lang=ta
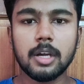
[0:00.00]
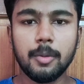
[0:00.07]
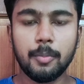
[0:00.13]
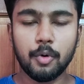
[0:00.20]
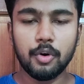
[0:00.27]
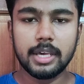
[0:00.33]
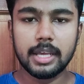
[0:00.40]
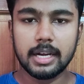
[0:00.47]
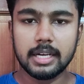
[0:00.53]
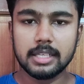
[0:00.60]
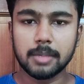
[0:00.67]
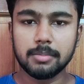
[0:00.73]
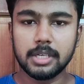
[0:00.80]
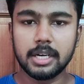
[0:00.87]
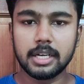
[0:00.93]
இப்போ நீங்கள் ரெண்டு
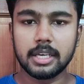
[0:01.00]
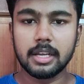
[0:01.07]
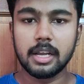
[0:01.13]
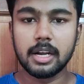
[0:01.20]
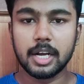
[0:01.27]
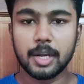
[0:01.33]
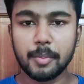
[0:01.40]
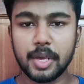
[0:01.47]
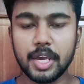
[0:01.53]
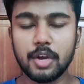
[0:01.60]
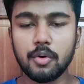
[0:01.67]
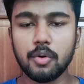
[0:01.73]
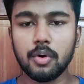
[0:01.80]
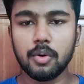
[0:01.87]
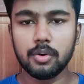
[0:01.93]
சப்ஜெக்ட் எடுக்கீங்கன்னா ரெண்டுமே
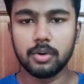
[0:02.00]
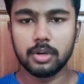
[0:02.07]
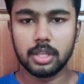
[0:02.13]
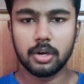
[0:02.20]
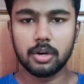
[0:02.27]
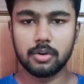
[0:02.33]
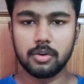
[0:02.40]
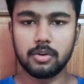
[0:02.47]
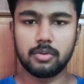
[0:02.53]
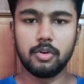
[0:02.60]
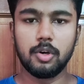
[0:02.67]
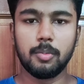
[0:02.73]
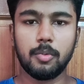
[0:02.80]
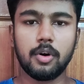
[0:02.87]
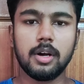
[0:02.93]
ஈக்குவல் இதாக
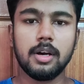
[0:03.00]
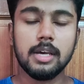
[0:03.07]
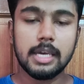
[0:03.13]
கொண்டு போங்க